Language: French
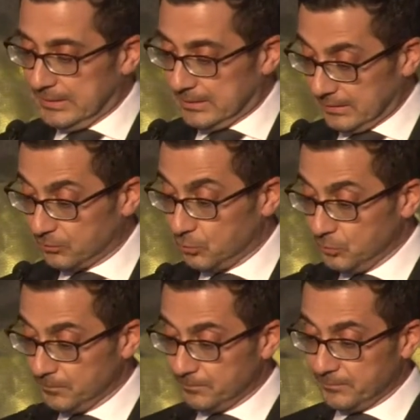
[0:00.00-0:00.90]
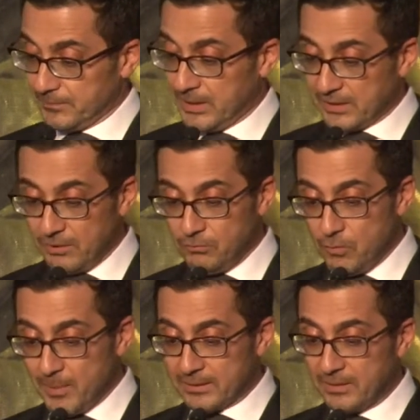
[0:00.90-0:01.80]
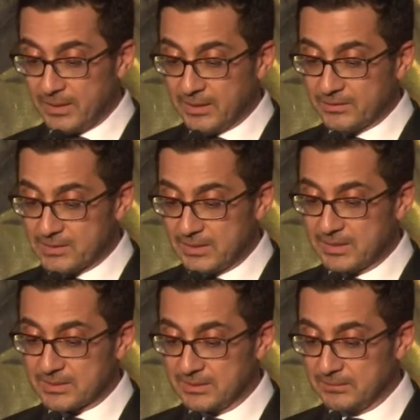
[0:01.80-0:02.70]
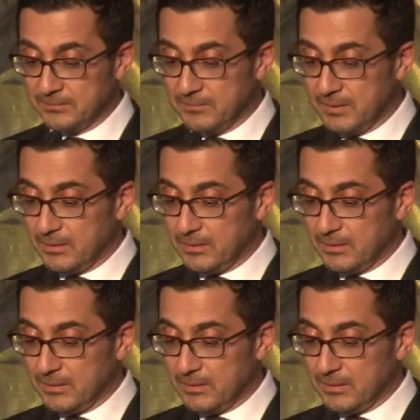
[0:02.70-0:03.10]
Tétro, d'être à nouveau partenaire de ZSA